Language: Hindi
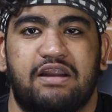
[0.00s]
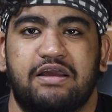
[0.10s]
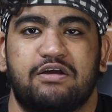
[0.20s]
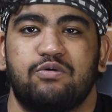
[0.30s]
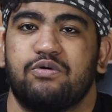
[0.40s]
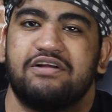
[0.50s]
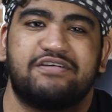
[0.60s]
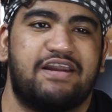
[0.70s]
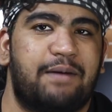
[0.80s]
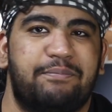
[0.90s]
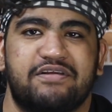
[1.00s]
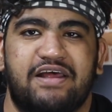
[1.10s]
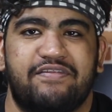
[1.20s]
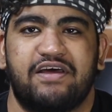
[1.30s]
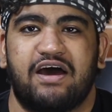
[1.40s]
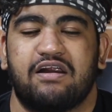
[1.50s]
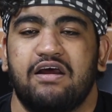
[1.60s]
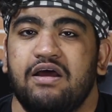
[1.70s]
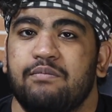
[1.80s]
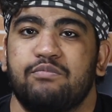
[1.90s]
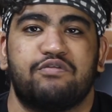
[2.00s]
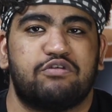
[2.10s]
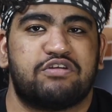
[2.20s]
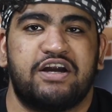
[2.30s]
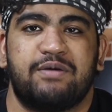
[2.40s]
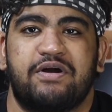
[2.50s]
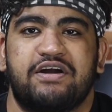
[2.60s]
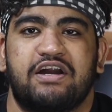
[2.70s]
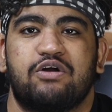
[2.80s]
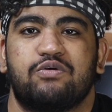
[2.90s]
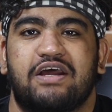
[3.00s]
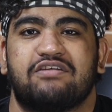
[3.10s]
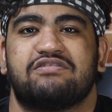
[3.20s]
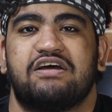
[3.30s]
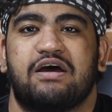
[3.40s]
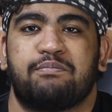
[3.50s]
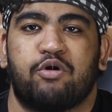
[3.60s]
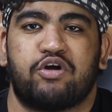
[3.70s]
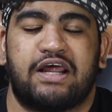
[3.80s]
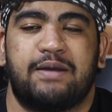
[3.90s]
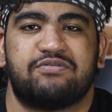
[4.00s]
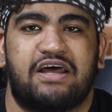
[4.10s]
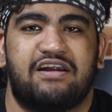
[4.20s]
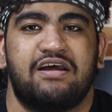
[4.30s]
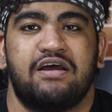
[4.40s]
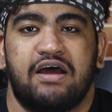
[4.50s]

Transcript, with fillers: लाइक गूगल्स एंड एप्पल्स एंड दे आर मूव टू थ्री डी प्रिंटिंग टू टेस्ट देयर प्रोटोटाइप्स एंड